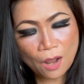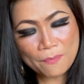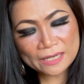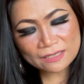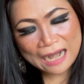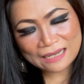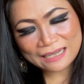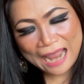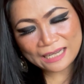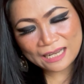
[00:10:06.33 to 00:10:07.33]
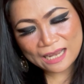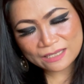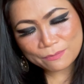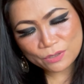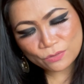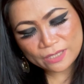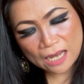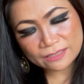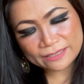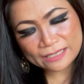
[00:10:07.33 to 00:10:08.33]
ก็เป็นครั้งแรกนะคะ ที่เมนุ
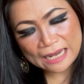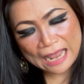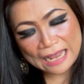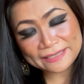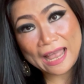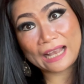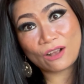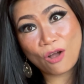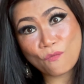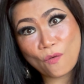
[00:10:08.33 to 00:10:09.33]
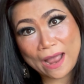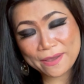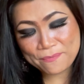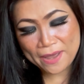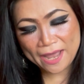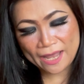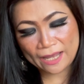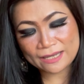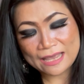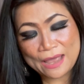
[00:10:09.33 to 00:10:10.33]
สั่งสินค้าจากออฟไว้มา
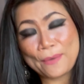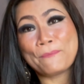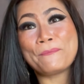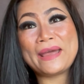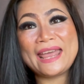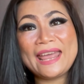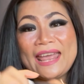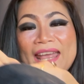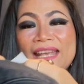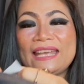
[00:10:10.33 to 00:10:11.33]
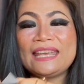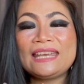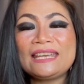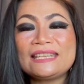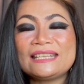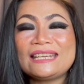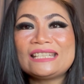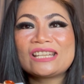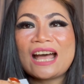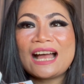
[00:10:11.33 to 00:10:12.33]
Make in
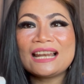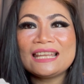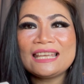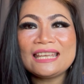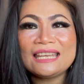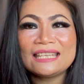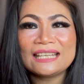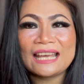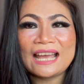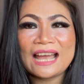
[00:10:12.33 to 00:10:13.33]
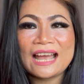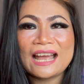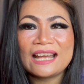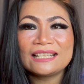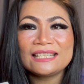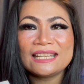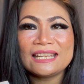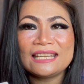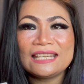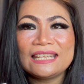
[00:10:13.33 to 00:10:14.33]
Italy นะคะที่
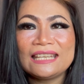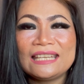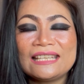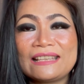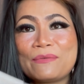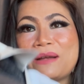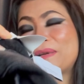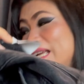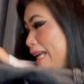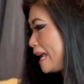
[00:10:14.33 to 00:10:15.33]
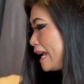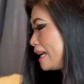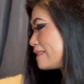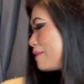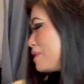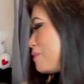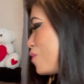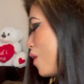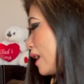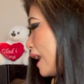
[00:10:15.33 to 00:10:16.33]
ดีสำหรับกางเกงสำหรับ
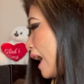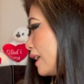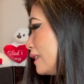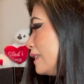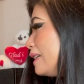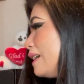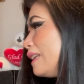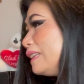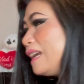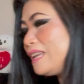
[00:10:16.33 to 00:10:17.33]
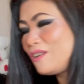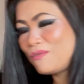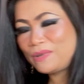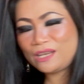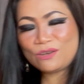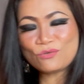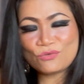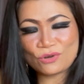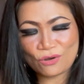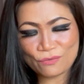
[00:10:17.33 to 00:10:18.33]
หมวกล่ะตะกี้ก็ไม่ได้ดู
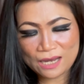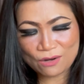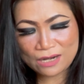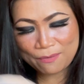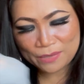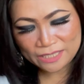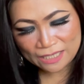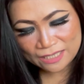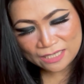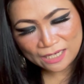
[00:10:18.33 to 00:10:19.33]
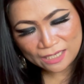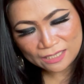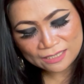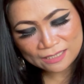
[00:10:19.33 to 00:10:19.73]
เนาะว่าเขาทำมาจากที่ไหน